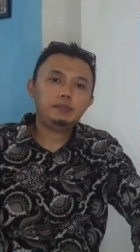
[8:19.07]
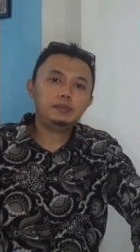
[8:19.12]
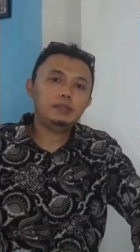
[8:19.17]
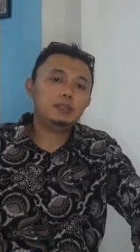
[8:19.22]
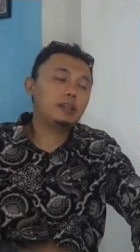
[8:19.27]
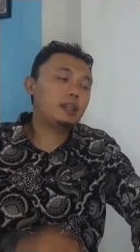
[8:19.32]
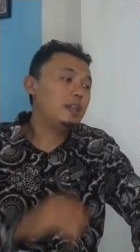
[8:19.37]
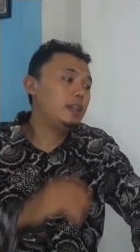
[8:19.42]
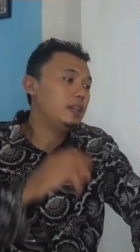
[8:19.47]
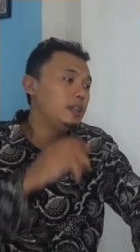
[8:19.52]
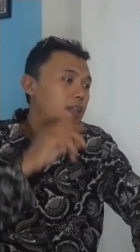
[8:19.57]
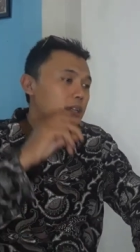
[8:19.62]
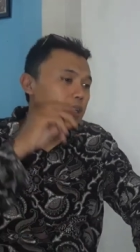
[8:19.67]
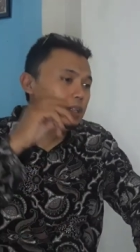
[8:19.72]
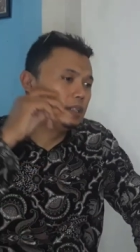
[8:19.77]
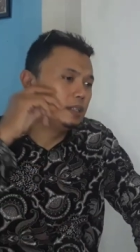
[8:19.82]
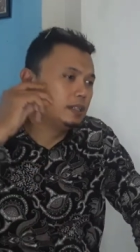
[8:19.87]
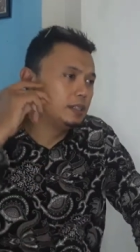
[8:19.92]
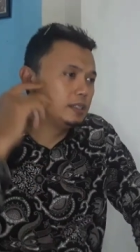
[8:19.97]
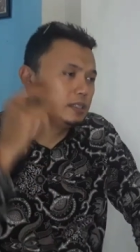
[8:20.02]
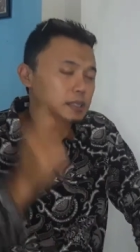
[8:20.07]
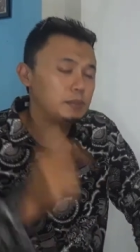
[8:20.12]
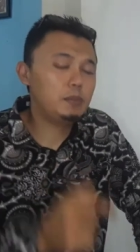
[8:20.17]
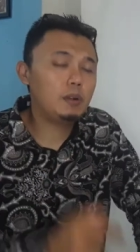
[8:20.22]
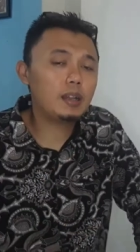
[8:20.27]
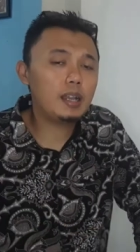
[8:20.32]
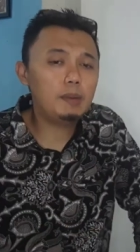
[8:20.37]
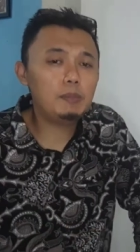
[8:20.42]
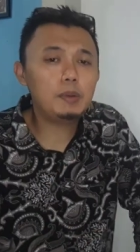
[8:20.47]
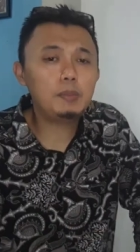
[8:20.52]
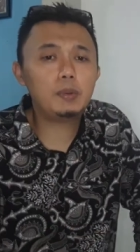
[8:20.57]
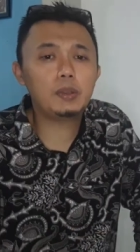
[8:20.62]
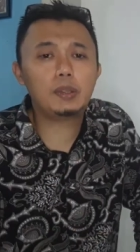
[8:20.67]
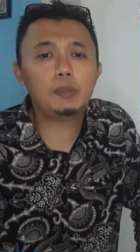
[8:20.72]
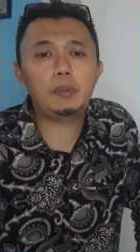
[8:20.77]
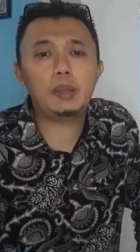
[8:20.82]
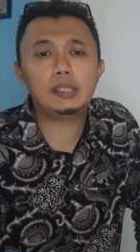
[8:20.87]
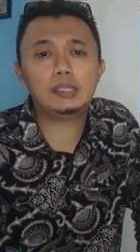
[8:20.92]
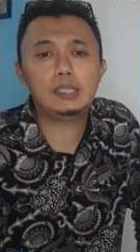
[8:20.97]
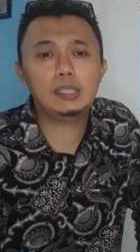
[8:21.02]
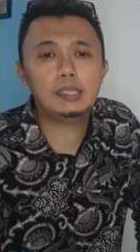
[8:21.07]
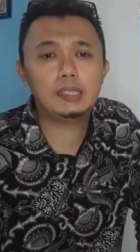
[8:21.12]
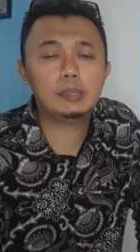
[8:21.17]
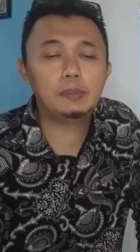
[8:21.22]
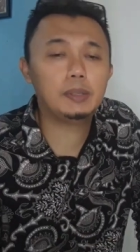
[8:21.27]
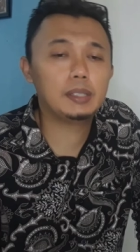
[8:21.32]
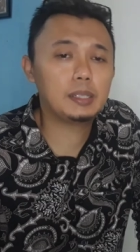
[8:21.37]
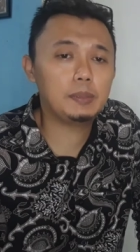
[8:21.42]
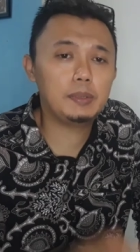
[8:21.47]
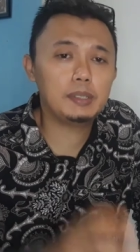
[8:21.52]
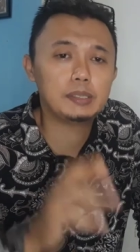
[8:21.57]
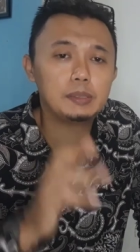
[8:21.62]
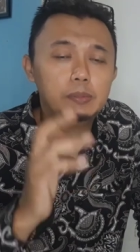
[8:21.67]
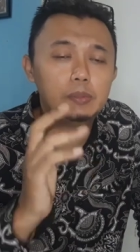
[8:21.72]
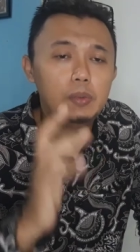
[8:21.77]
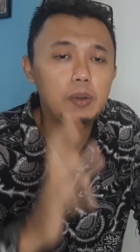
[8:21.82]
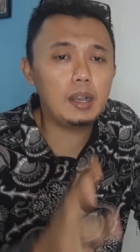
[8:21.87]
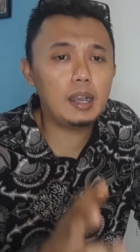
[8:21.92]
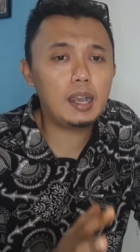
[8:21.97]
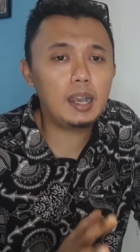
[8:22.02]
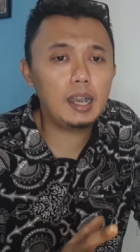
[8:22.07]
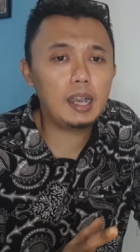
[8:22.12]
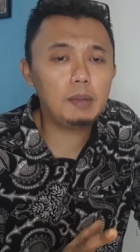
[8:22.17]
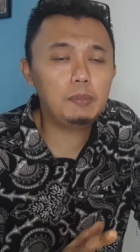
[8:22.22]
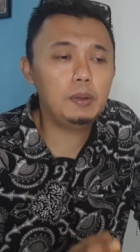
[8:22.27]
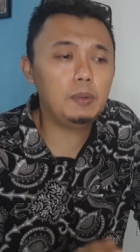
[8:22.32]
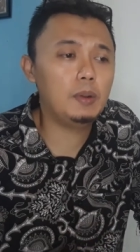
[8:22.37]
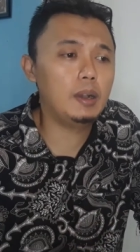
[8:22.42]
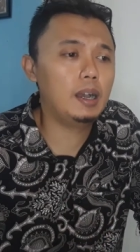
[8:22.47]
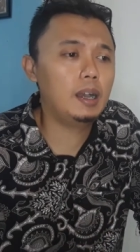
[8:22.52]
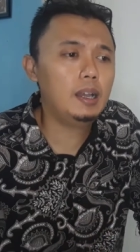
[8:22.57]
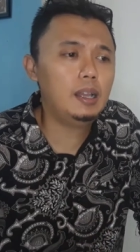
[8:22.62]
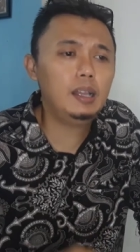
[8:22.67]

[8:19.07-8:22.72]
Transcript: Oke, semoga memotivasi teman-teman semua bahwa